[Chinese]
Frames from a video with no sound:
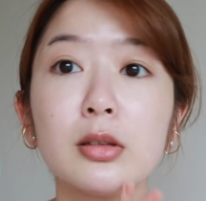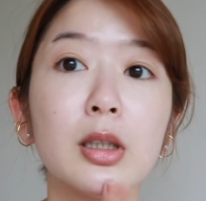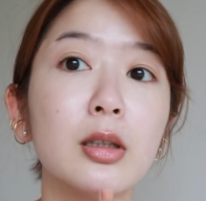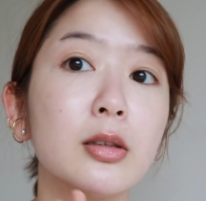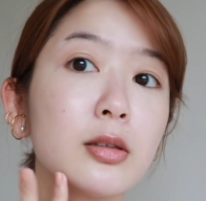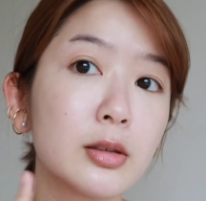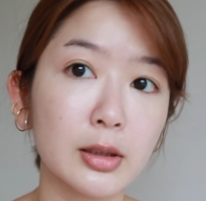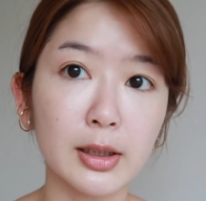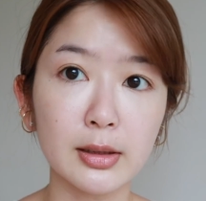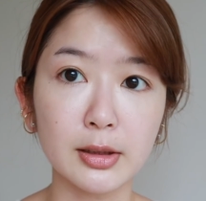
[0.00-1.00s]
好，你
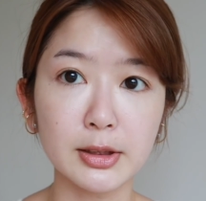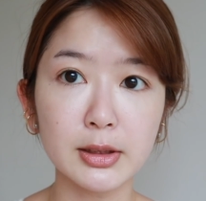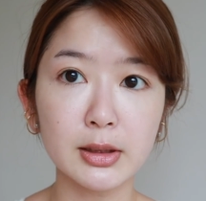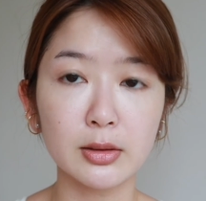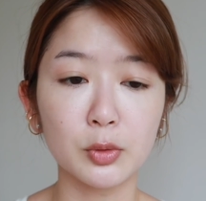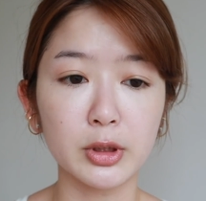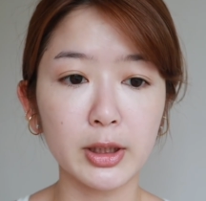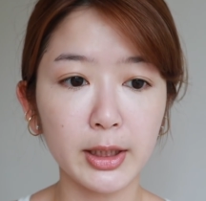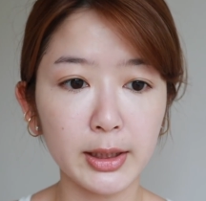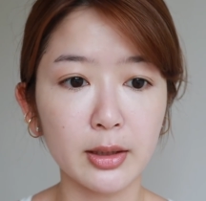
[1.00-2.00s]
看，可是我的
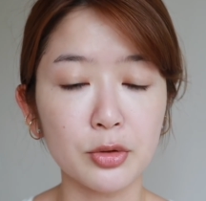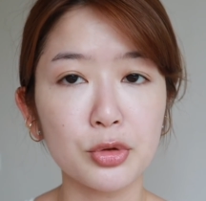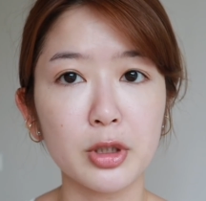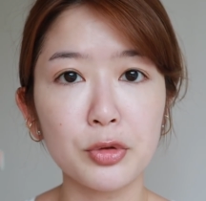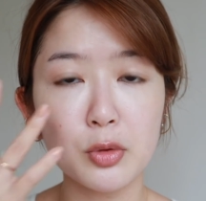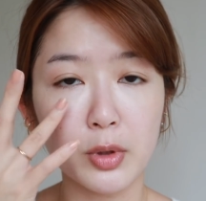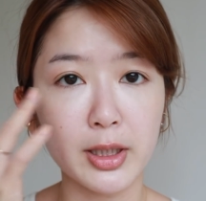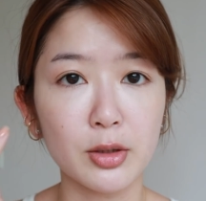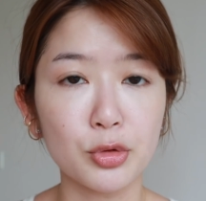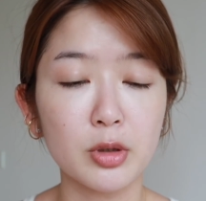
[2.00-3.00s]
黑眼圈，因为我黑
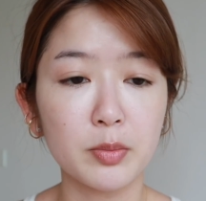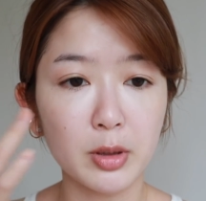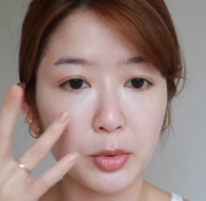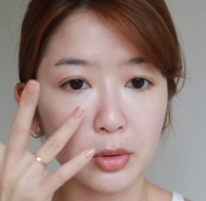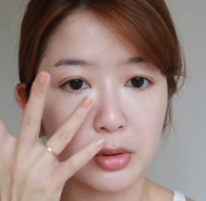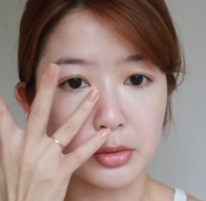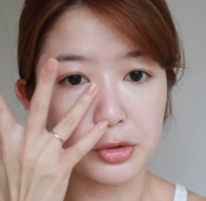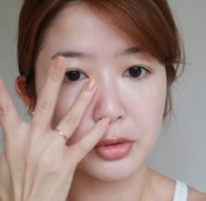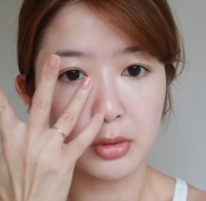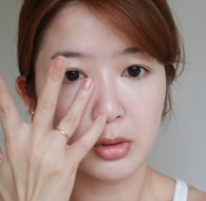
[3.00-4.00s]
眼圈并没有很
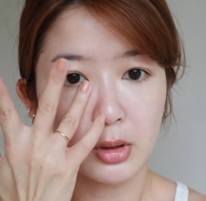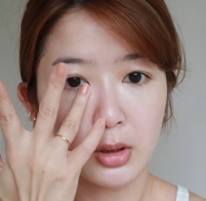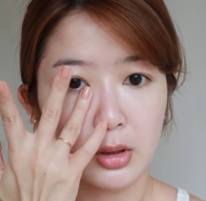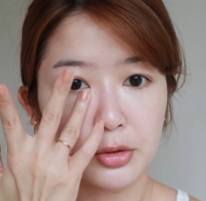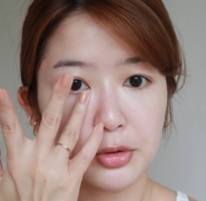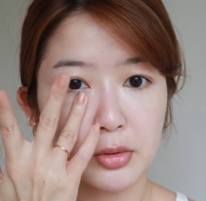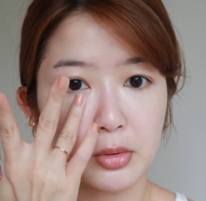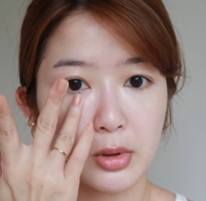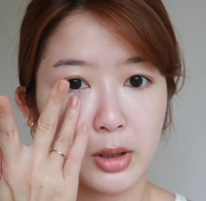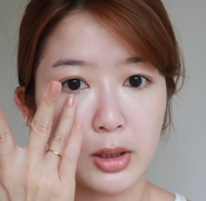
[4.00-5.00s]
重，所以
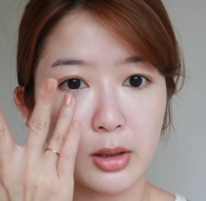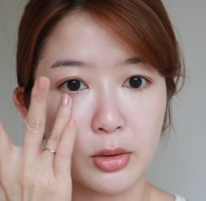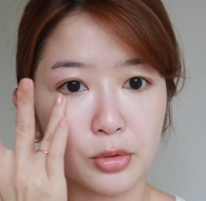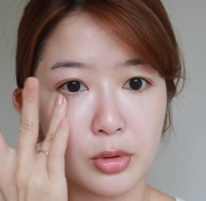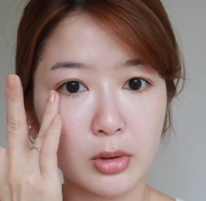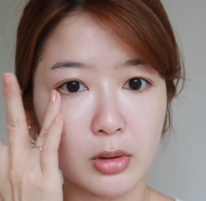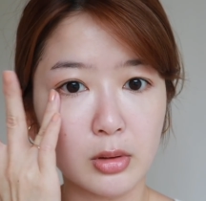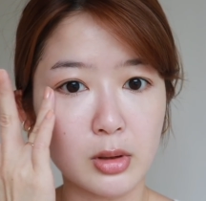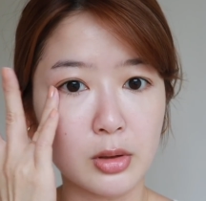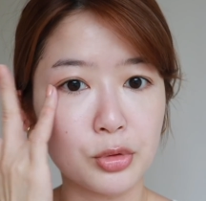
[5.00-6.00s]
我的黑眼圈呢，
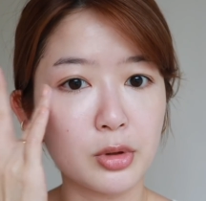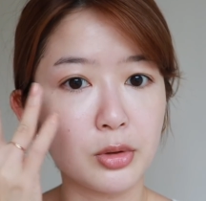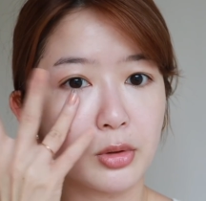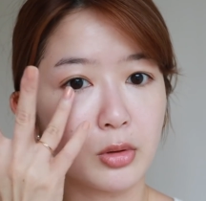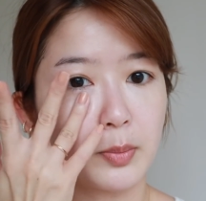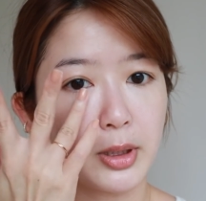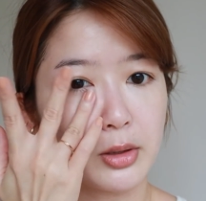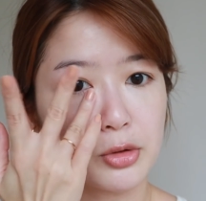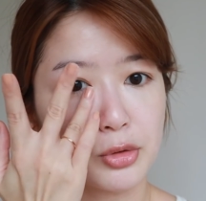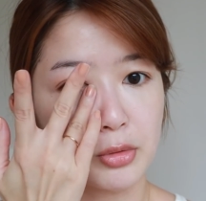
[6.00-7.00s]
的确有
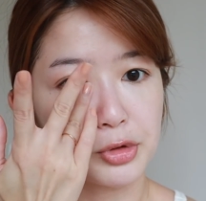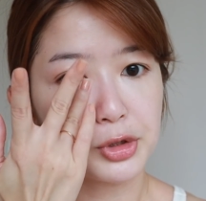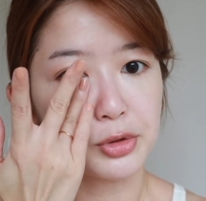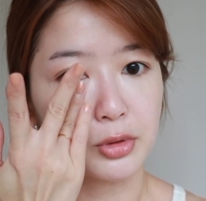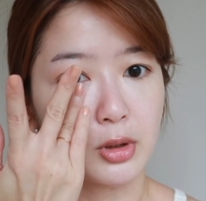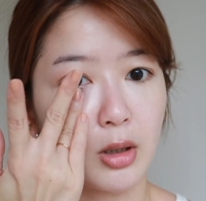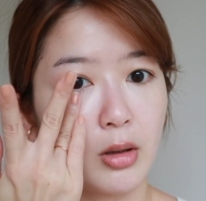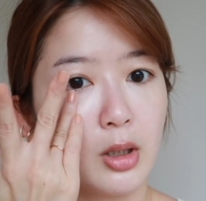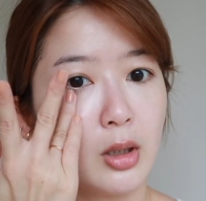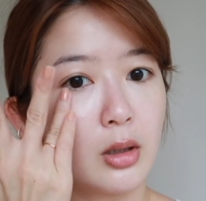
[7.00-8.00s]
被修饰到。
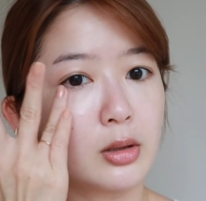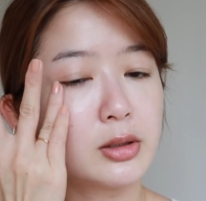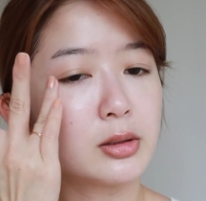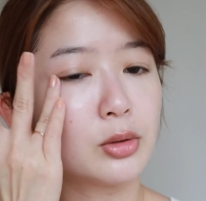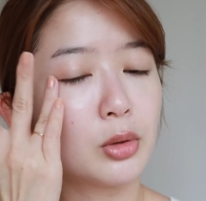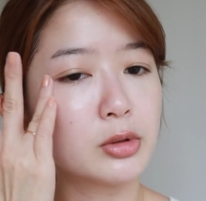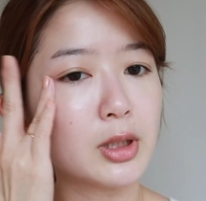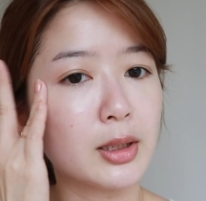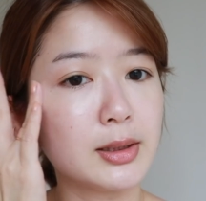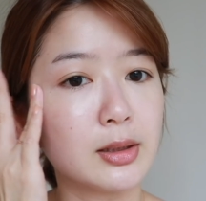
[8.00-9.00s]
而且通
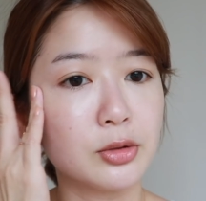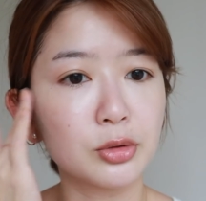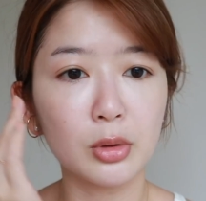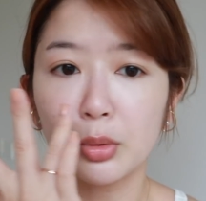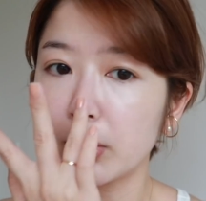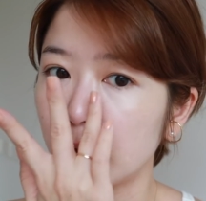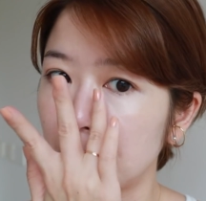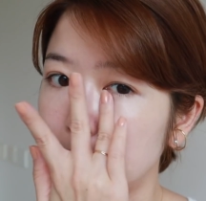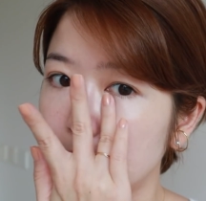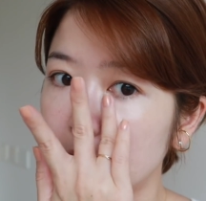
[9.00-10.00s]
常眼周会
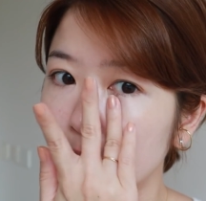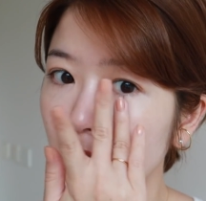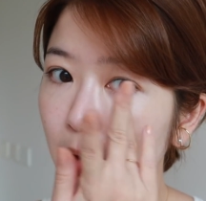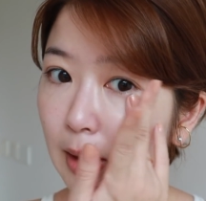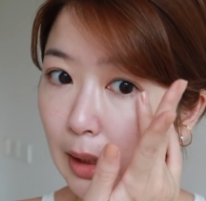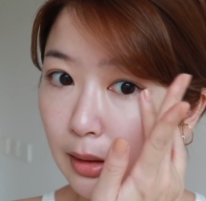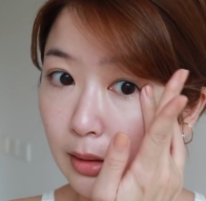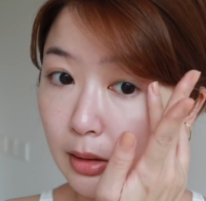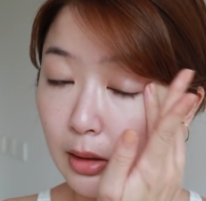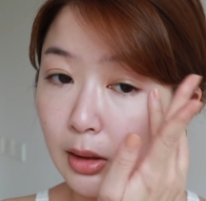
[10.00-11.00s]
比较
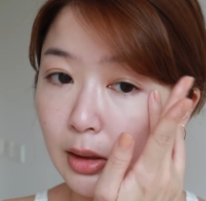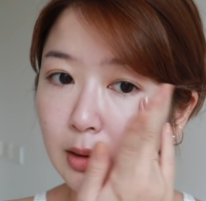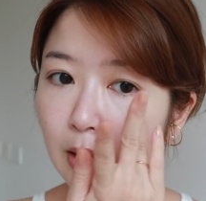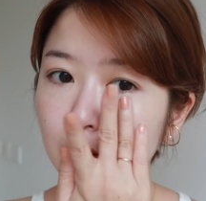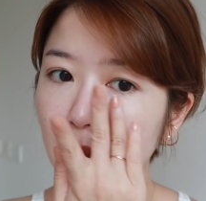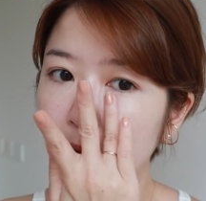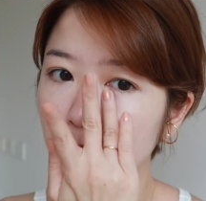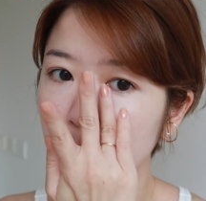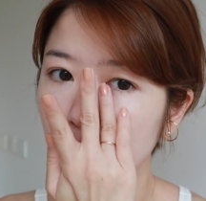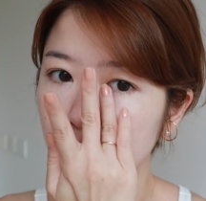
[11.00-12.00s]
干，然后它
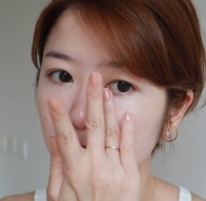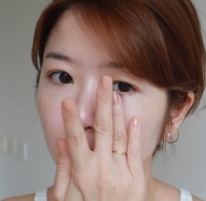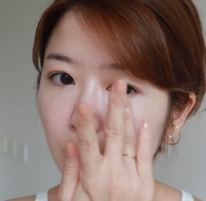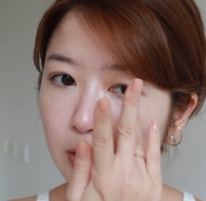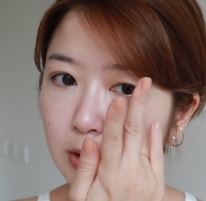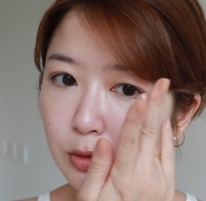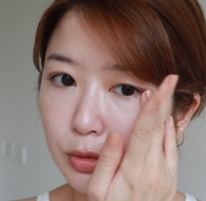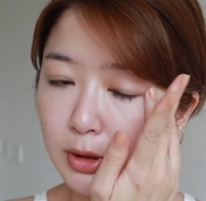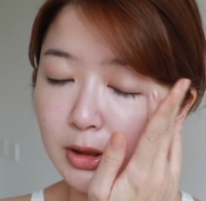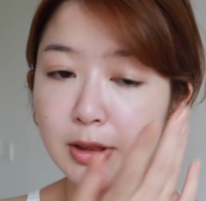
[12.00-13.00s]
很保湿的关系，
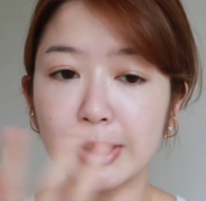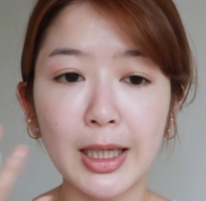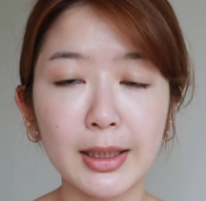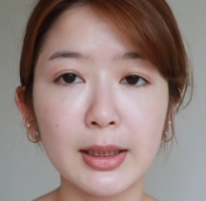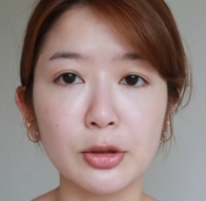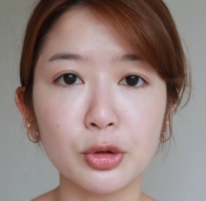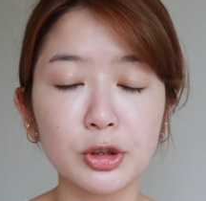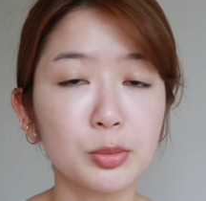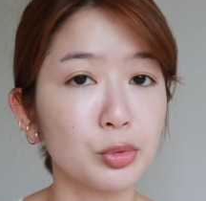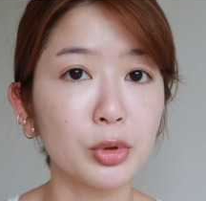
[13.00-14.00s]
所以是擦眼周
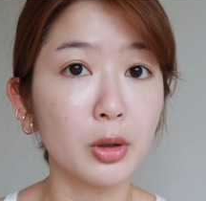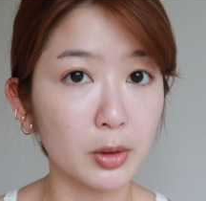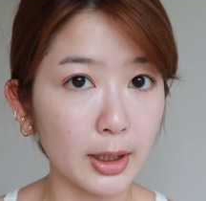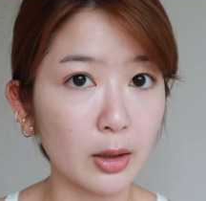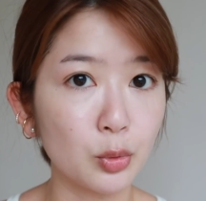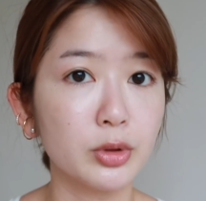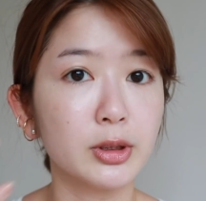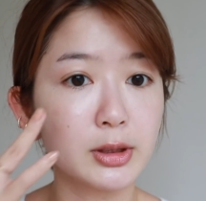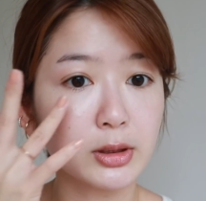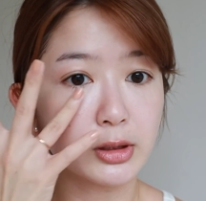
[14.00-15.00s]
是不会有干纹
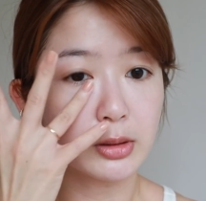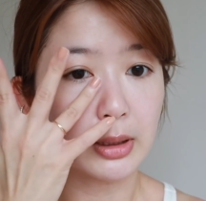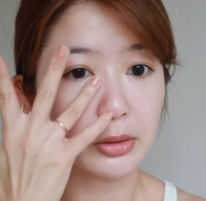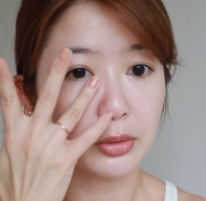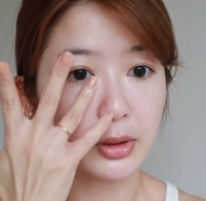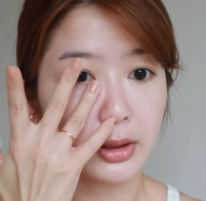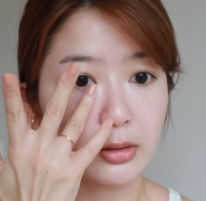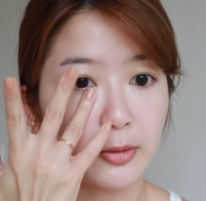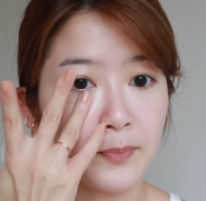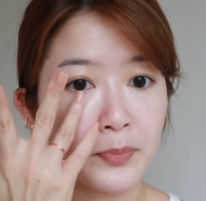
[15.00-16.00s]
的，这个是蛮 OK
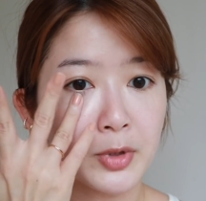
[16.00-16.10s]
的。